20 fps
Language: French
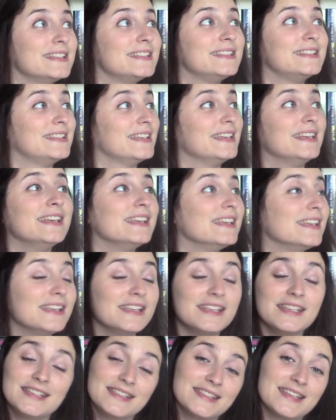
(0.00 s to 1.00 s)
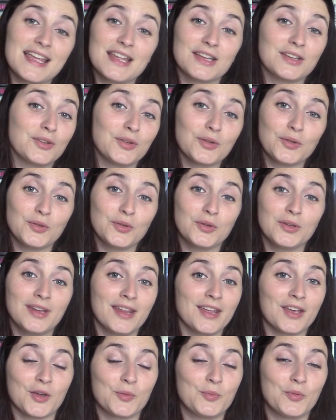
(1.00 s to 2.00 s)
c'est un truc de
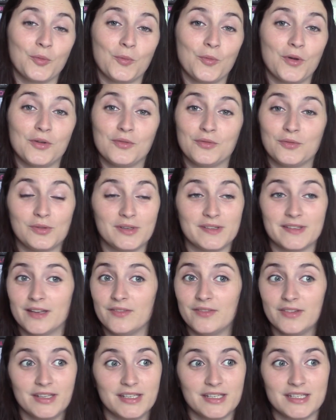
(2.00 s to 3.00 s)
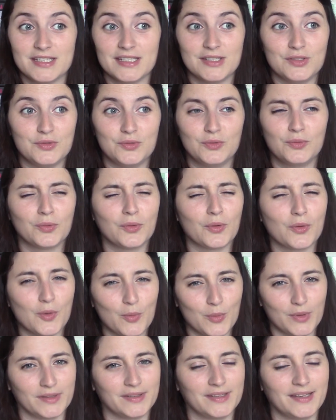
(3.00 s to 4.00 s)
dingue pour moi, vous le savez, j'ai dû tout
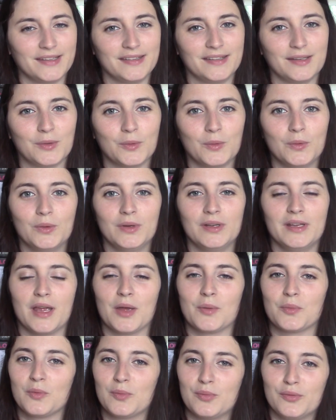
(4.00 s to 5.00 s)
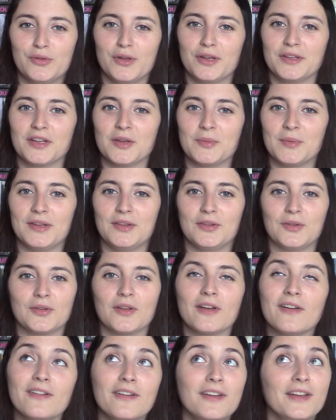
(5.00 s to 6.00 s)
recommencer à zéro il y a un peu plus d'un an
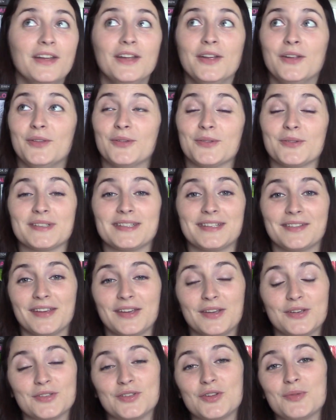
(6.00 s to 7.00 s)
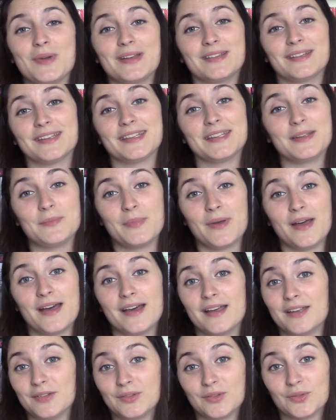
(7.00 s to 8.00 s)
maintenant. Donc c'est vrai que je ne m'attendais
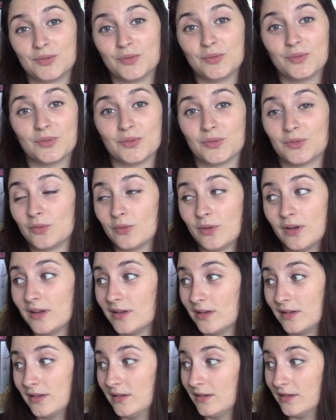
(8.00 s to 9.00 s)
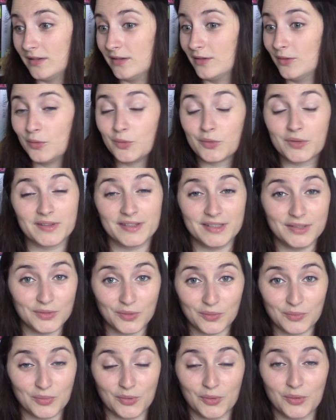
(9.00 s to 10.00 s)
pas à ce qu'on soit euh, aussi
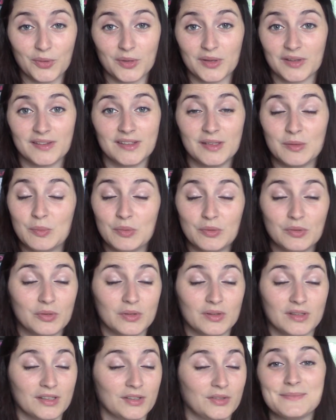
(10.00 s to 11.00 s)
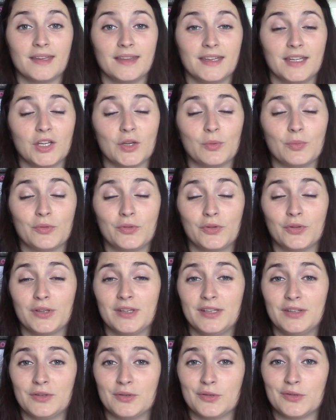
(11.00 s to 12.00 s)
nombreux en si peu de temps. D'ailleurs pour ceux
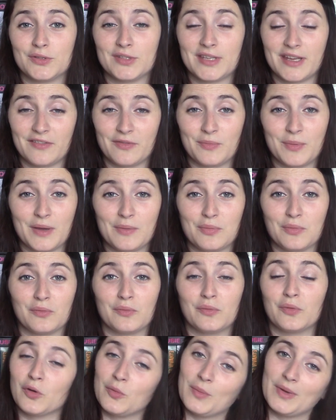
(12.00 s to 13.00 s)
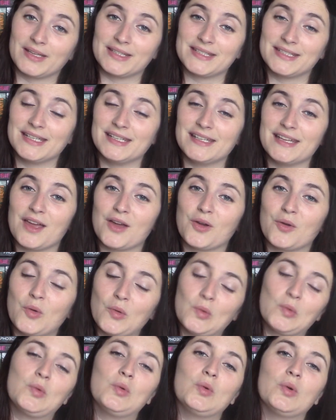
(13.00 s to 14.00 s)
qui ne le savent pas, pour vous remercier, il y a un
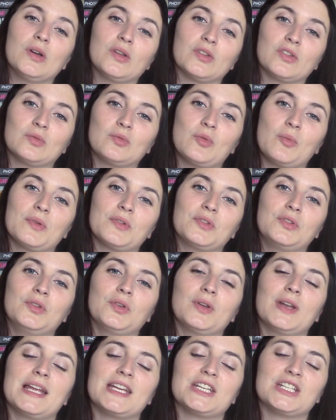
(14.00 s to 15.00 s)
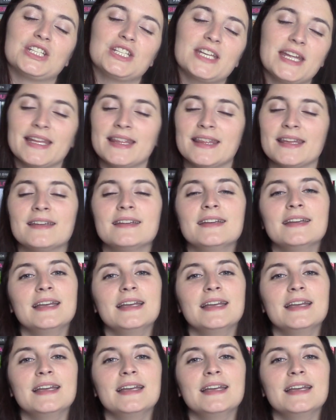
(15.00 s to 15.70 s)
concours en ce moment sur la chaîne.